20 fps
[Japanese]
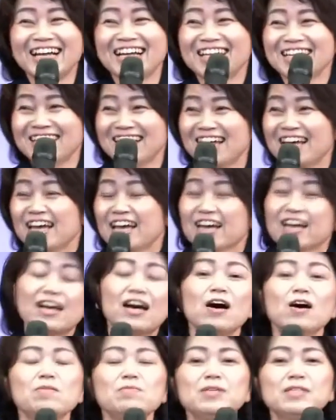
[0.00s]
ね、
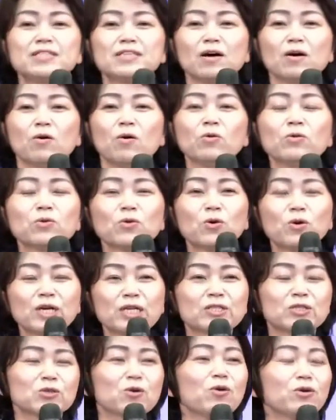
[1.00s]
神さん本当これ
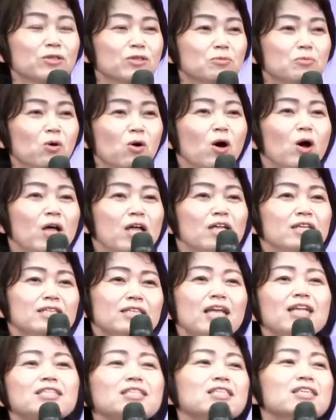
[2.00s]
すごくもう
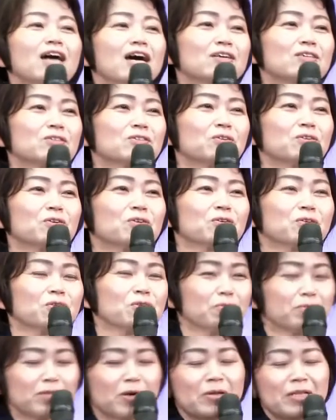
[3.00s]
哲学の今日
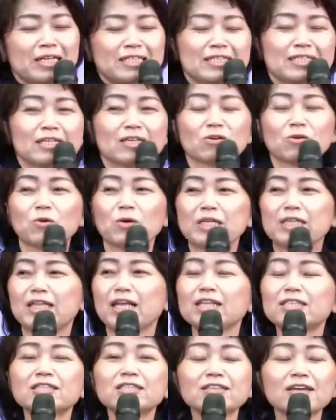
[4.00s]
もしゃワナしてたんだけどこれ
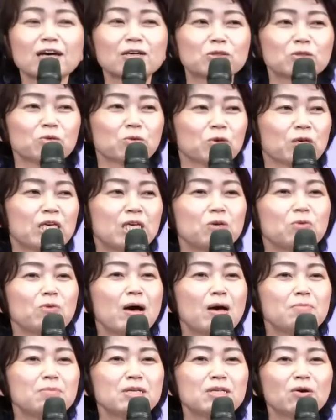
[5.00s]
哲学の極
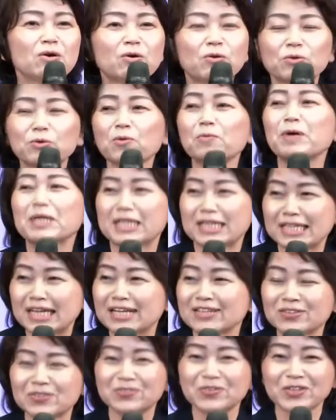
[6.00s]
みの言葉だな
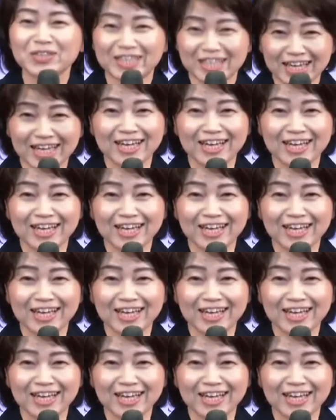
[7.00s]
と思って